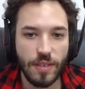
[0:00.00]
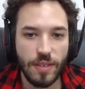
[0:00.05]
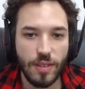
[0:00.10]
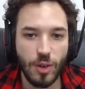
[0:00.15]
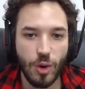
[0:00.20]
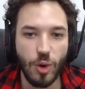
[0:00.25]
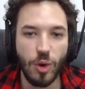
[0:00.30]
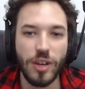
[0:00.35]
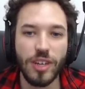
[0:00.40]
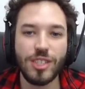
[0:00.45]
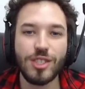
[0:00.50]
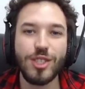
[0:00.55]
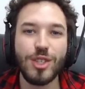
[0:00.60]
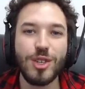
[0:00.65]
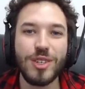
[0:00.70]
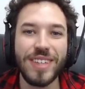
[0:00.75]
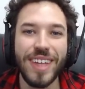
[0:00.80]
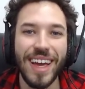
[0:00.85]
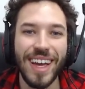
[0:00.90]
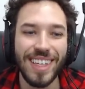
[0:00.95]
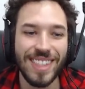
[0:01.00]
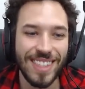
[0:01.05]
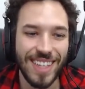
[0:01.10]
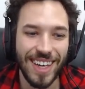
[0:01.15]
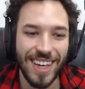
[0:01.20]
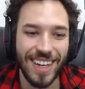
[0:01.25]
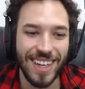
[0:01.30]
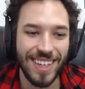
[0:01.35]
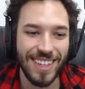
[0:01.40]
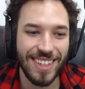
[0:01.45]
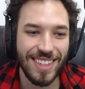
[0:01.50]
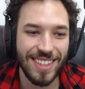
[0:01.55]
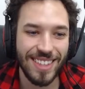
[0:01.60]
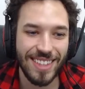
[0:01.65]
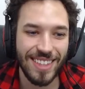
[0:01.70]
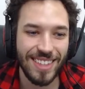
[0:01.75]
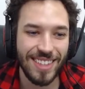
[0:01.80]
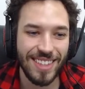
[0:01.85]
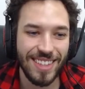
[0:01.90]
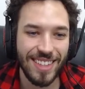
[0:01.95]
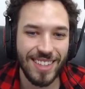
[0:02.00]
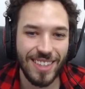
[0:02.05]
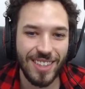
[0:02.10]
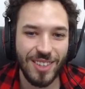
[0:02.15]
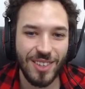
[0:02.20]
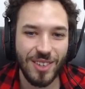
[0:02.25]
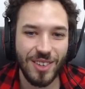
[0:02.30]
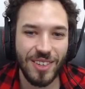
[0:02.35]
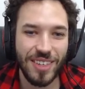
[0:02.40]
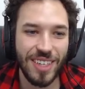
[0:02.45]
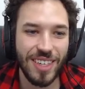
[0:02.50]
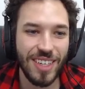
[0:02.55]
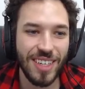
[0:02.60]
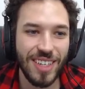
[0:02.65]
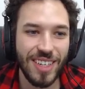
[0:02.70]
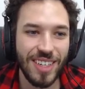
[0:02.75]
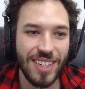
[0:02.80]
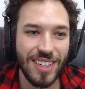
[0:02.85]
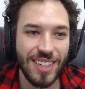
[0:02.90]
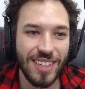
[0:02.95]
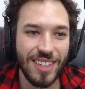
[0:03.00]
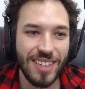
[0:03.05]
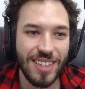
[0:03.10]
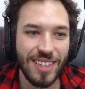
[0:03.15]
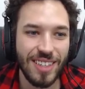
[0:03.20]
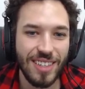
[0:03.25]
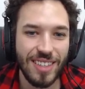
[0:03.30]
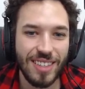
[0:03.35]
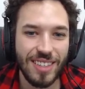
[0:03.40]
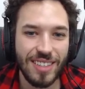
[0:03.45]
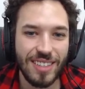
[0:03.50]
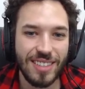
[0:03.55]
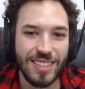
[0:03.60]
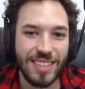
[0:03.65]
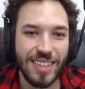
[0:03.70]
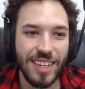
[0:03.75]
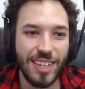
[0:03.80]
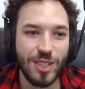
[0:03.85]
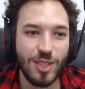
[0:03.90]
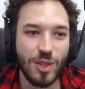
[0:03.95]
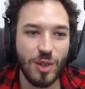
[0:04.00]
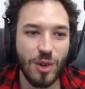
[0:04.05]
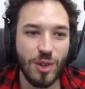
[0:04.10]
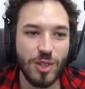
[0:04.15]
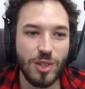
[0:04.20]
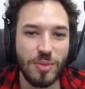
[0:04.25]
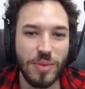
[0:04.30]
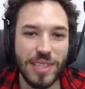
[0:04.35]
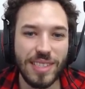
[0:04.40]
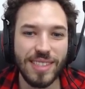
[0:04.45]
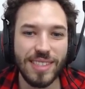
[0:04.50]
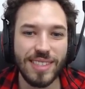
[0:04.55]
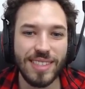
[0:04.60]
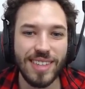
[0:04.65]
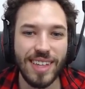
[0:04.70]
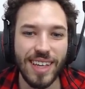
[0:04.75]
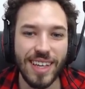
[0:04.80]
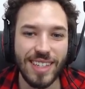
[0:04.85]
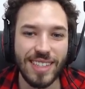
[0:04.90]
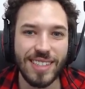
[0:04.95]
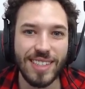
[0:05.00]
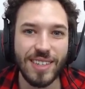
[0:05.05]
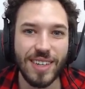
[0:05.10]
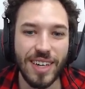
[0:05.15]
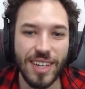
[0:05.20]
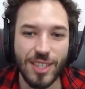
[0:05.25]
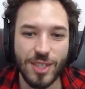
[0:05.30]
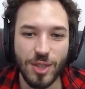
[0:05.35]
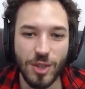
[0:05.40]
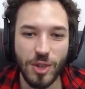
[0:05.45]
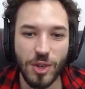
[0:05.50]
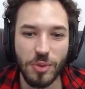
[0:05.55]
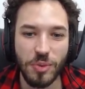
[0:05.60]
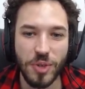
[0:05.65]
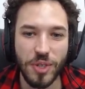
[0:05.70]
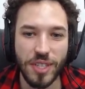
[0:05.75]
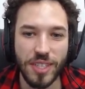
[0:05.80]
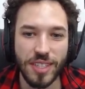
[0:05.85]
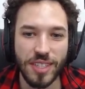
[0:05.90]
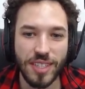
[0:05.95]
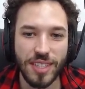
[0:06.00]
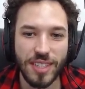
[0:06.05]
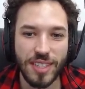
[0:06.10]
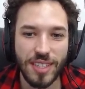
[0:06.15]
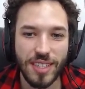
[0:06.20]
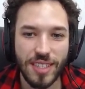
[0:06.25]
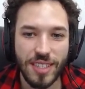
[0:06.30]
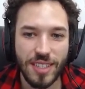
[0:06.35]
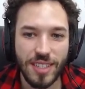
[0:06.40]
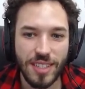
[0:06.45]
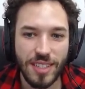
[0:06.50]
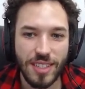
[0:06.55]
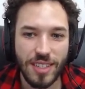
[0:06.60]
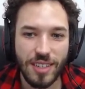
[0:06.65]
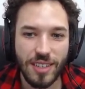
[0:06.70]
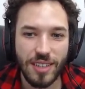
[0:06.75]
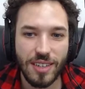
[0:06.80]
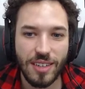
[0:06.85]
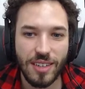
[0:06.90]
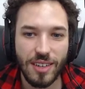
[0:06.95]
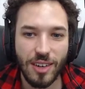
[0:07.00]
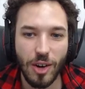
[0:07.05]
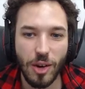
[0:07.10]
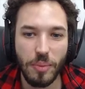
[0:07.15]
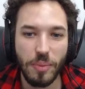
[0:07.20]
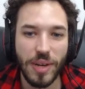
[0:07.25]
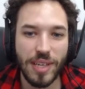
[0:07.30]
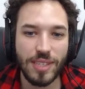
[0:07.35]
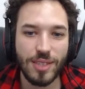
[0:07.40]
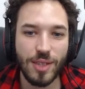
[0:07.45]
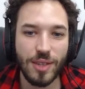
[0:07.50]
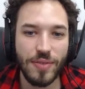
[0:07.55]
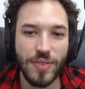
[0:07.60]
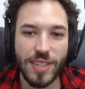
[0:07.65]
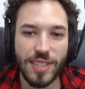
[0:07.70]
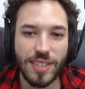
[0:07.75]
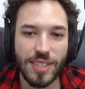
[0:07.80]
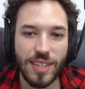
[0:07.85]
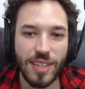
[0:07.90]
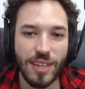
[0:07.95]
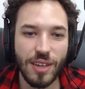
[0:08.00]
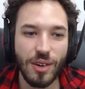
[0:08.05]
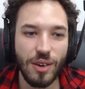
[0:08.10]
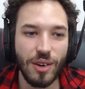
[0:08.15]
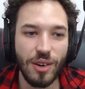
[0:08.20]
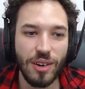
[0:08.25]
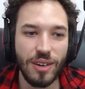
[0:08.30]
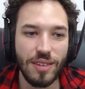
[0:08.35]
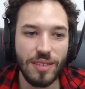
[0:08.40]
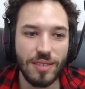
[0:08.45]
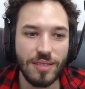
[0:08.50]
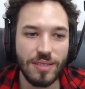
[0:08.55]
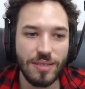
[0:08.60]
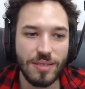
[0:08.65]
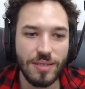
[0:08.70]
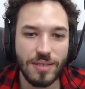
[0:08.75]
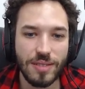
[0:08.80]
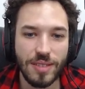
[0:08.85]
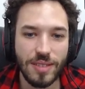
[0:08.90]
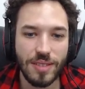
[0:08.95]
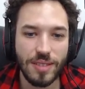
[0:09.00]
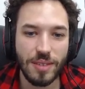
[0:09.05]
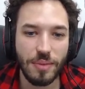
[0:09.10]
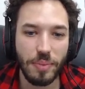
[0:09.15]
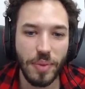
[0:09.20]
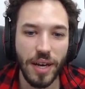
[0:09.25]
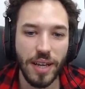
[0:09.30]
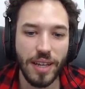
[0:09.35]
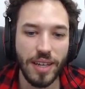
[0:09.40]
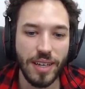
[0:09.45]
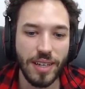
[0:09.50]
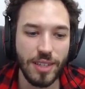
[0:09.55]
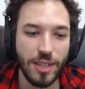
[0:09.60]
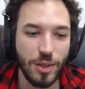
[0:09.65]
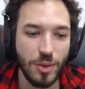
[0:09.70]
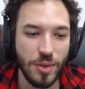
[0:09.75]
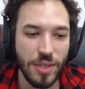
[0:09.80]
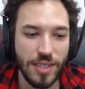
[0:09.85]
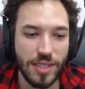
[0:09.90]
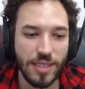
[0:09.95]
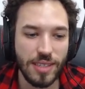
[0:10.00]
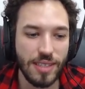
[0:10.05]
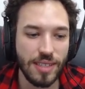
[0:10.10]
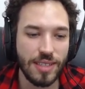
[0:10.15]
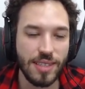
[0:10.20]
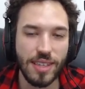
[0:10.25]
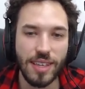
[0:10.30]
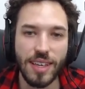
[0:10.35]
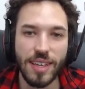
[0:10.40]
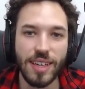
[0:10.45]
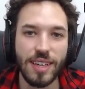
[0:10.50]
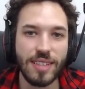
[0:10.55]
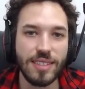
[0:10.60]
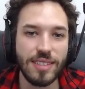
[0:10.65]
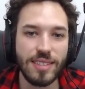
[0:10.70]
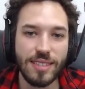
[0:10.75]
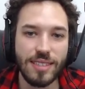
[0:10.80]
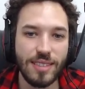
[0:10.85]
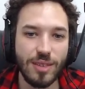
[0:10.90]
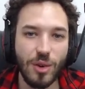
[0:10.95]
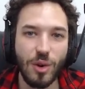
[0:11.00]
Correia tirou 10, cara. Correia 3 gols, uma assistência. O cara jogou muito. Ó, o Messi só fez aquele gol. Banega deu duas assistências.